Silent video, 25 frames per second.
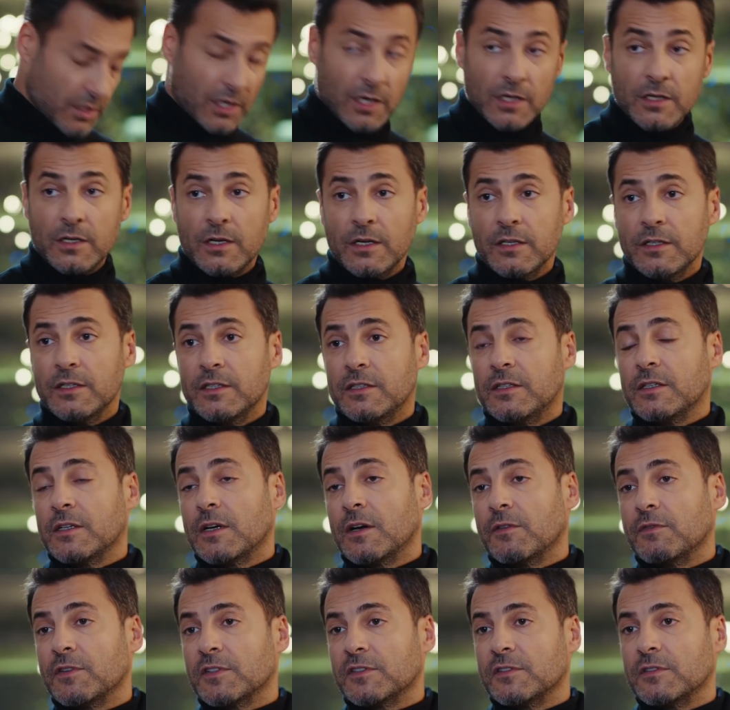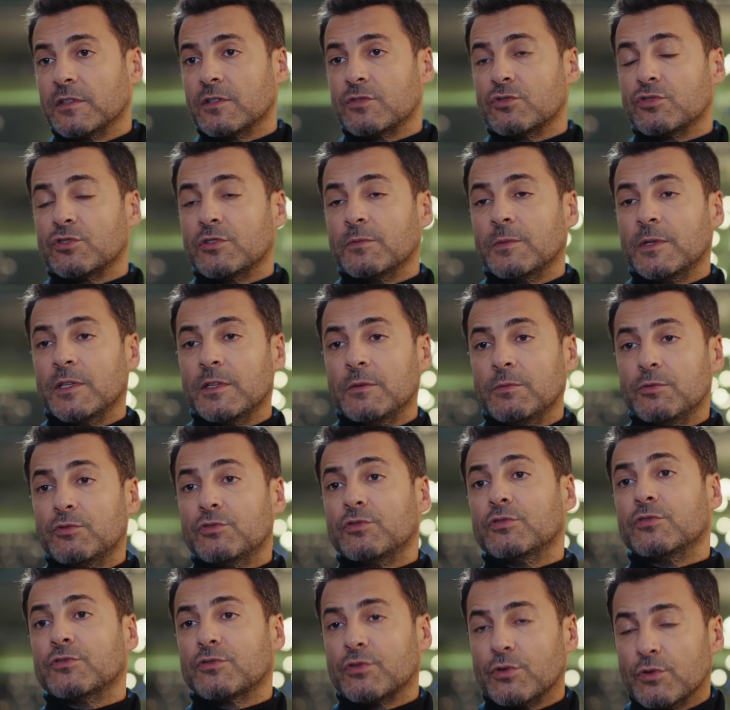Şahika, Yiğit'in kafasında çözemediği bir
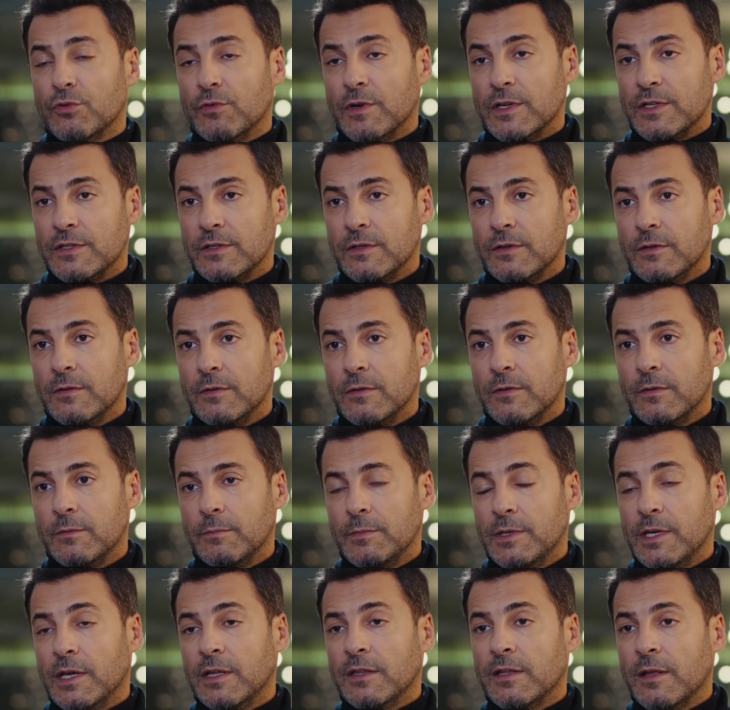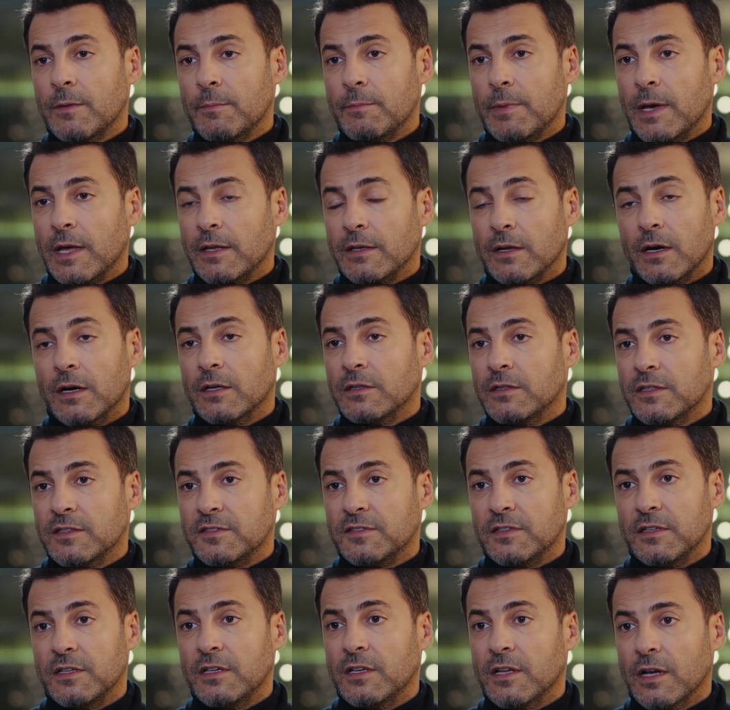sürü soru var. Bir yandan ben,
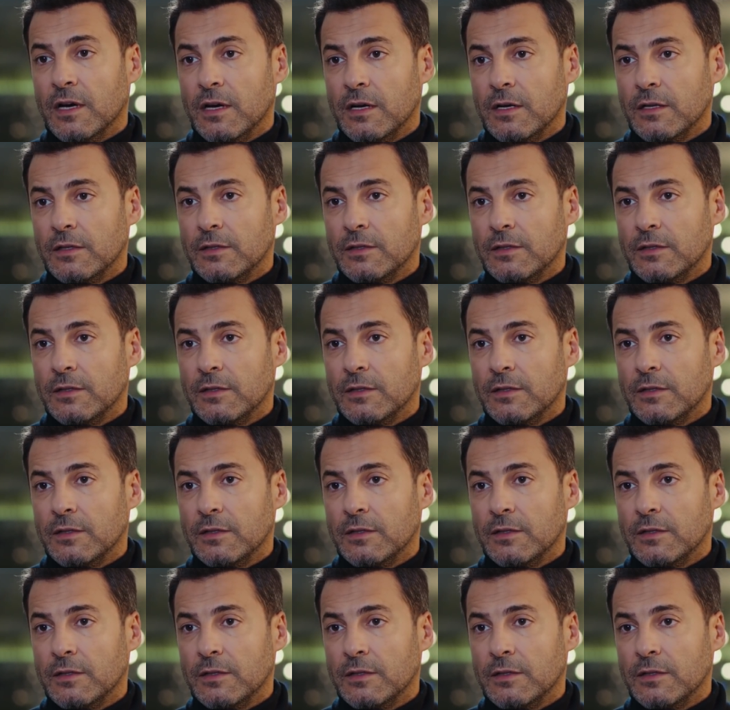annesi Lila,